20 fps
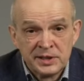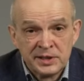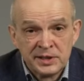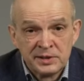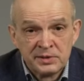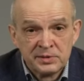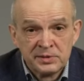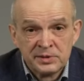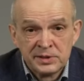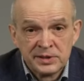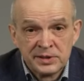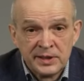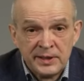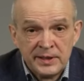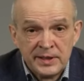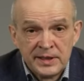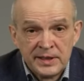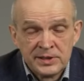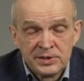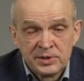да, то есть
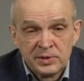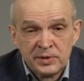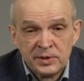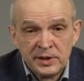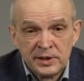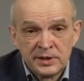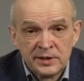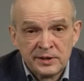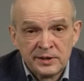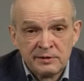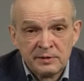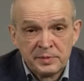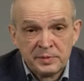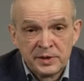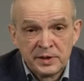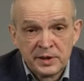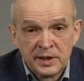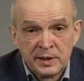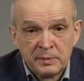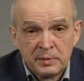сто лет это
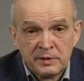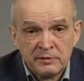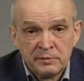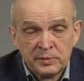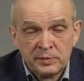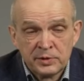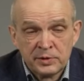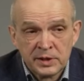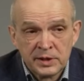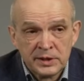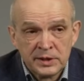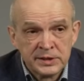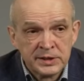вообще капли в море.